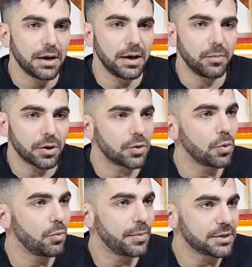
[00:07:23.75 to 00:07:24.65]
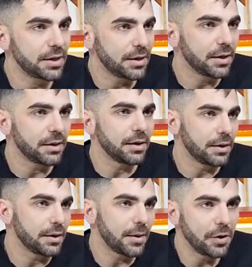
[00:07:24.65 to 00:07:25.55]
eh, porque estuvo muy presente
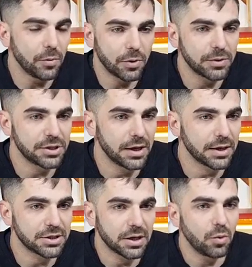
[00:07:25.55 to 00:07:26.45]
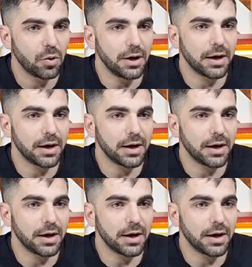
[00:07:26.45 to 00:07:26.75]
eh, también lo provincial la cancha Cabuco,